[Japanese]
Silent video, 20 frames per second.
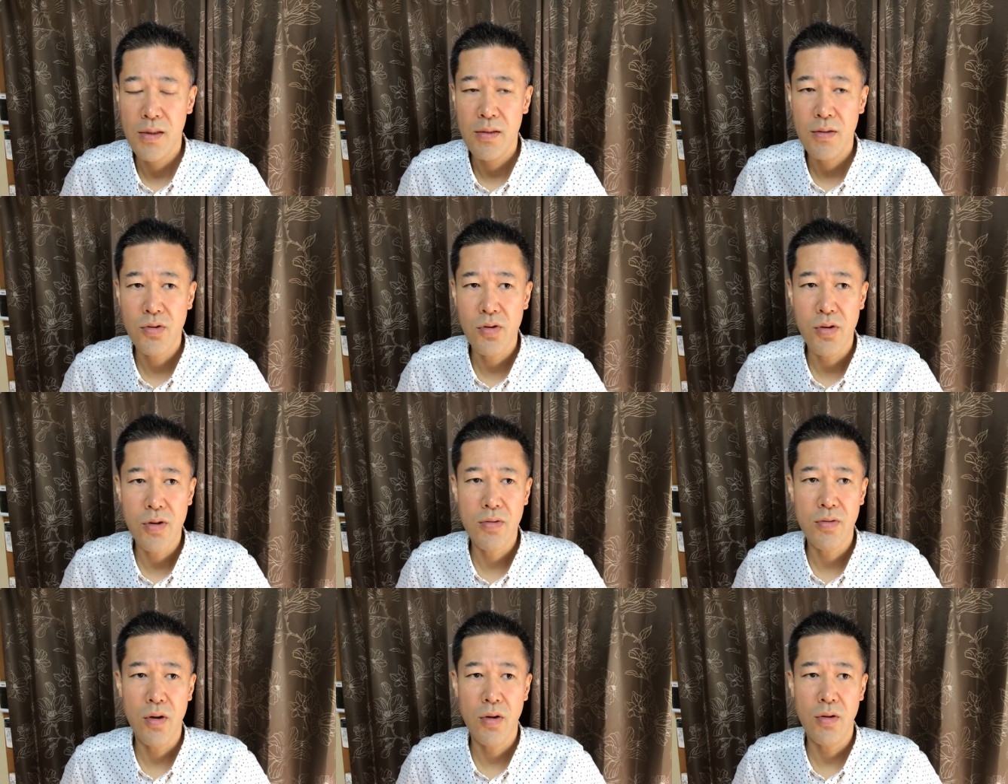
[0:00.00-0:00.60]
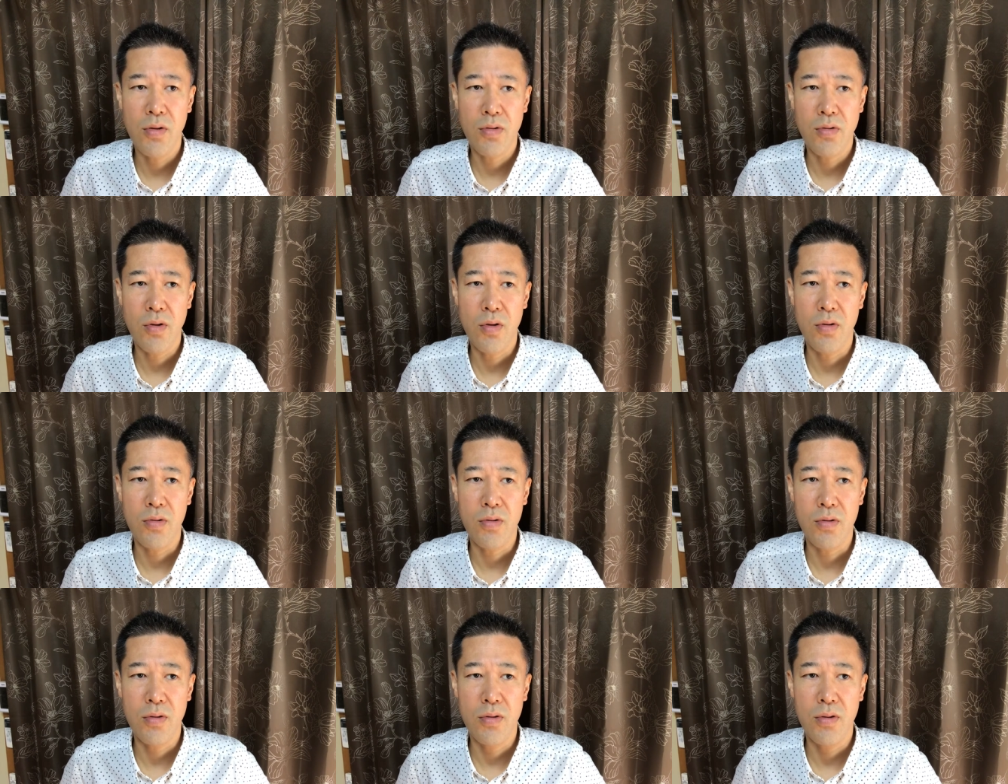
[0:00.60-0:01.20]
ジョニー・グローのそ
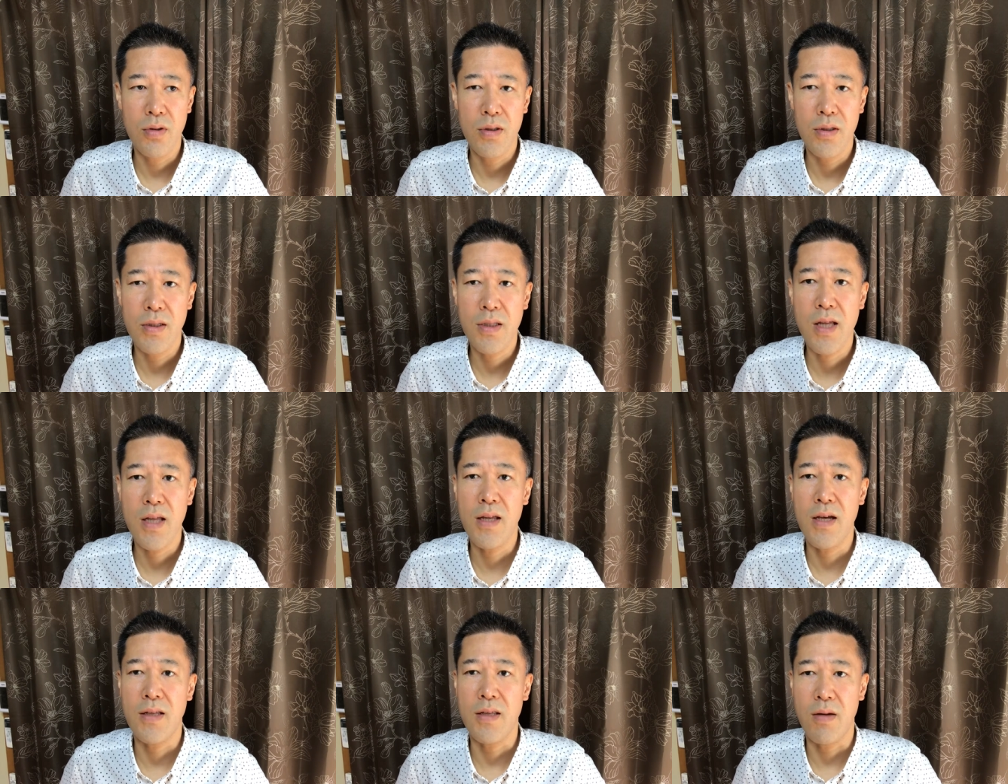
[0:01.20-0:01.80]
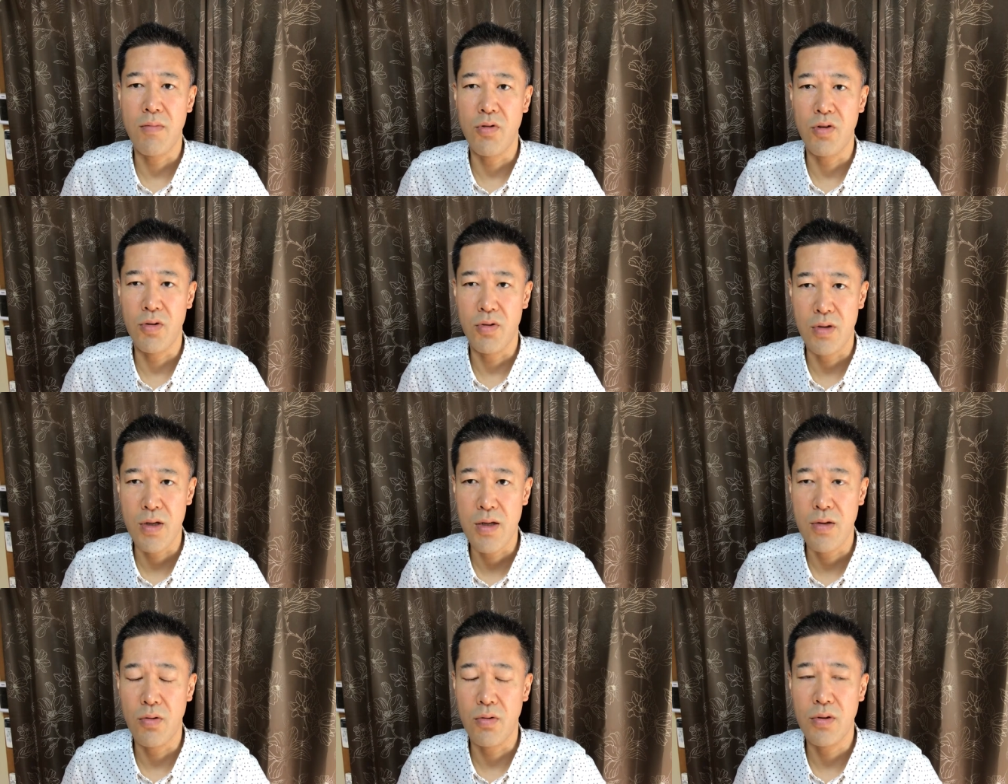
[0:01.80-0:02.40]
のいただいたものを
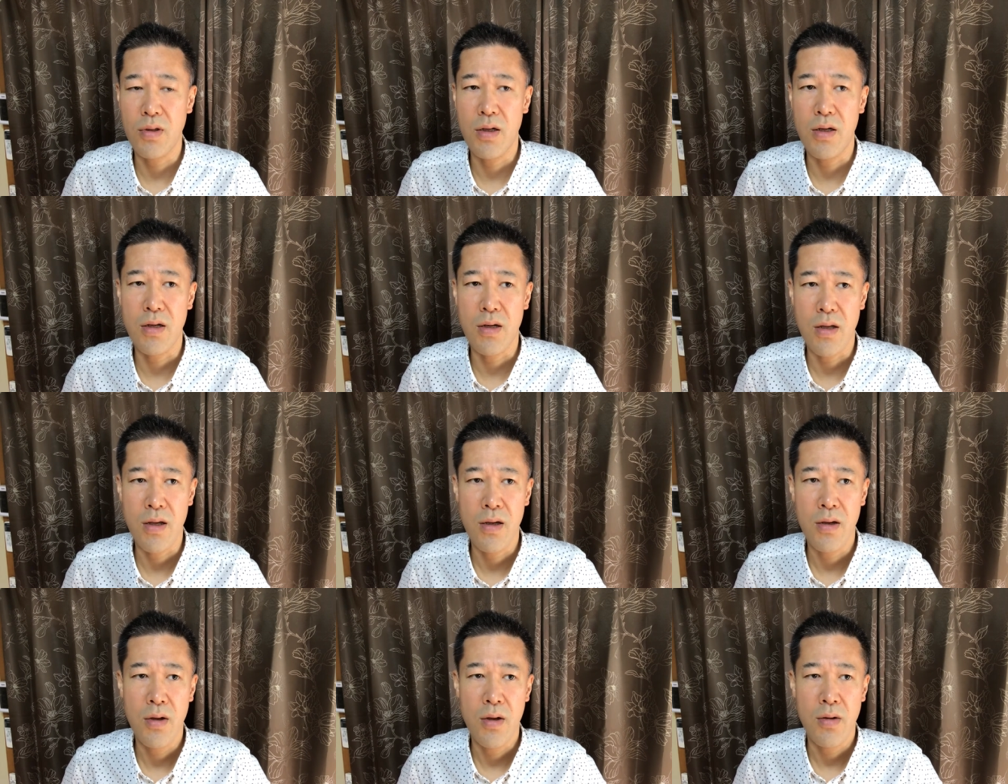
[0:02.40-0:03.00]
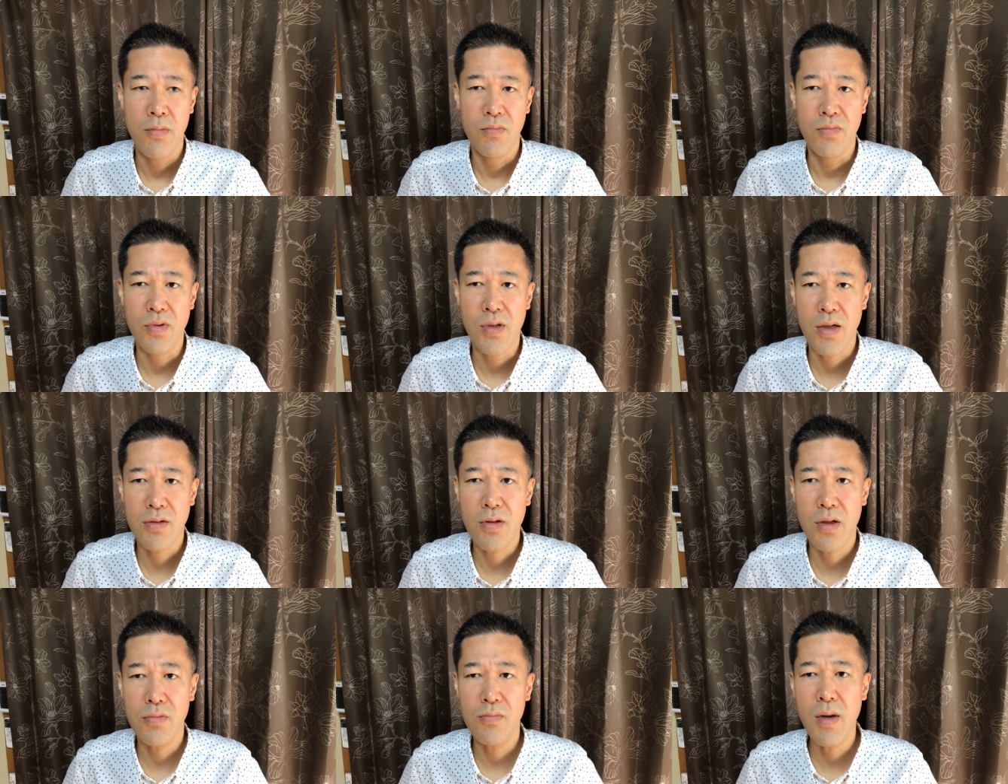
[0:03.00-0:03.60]
ね飲んだらね、む
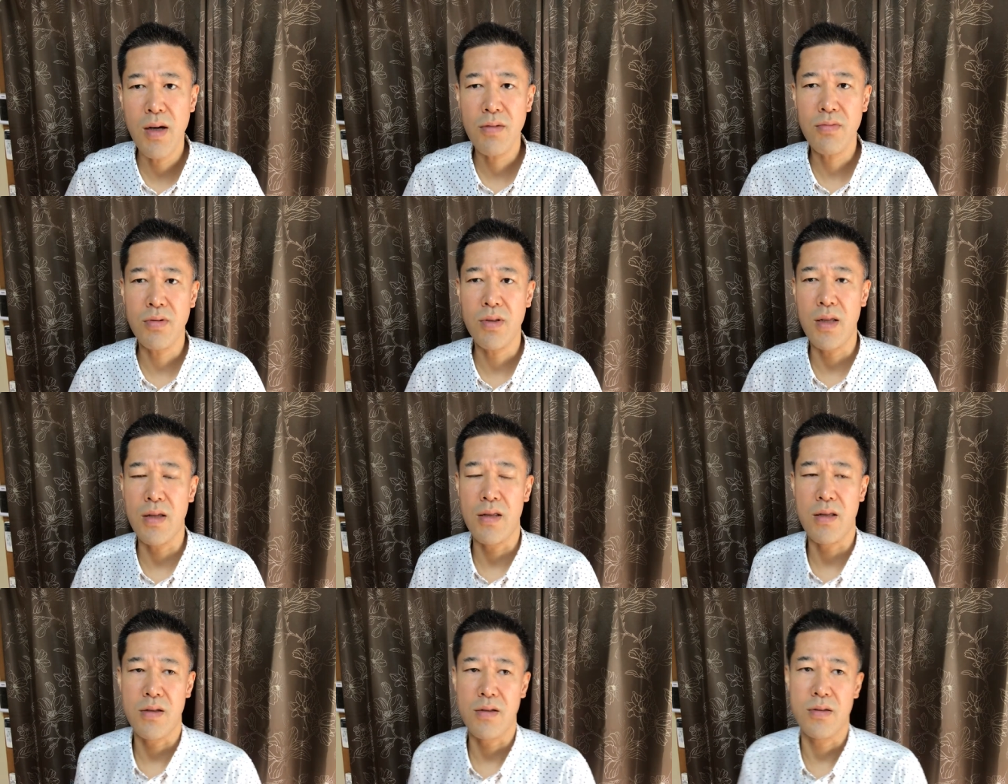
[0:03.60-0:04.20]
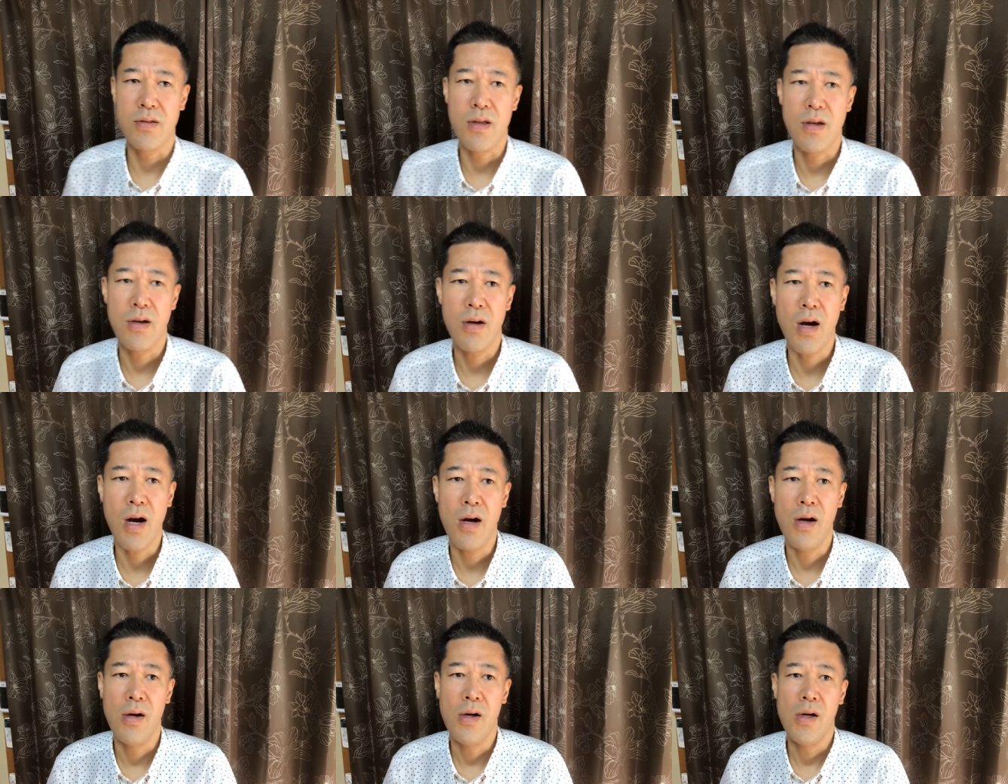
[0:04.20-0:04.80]
ちゃくちゃうまくてですね、
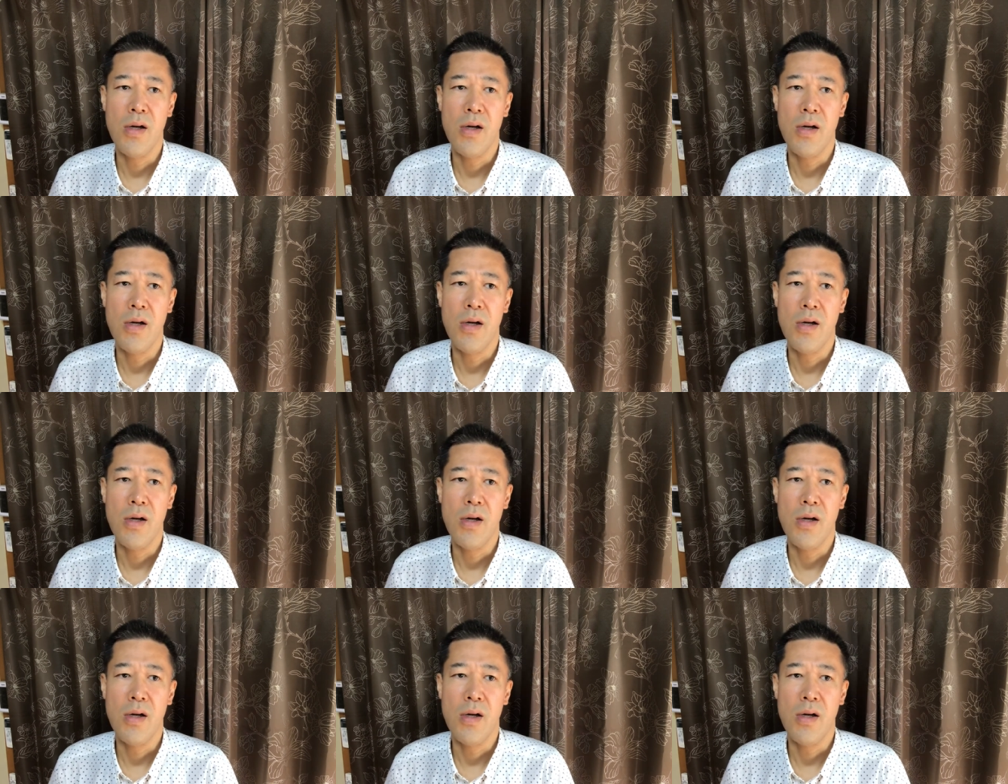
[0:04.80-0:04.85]
あ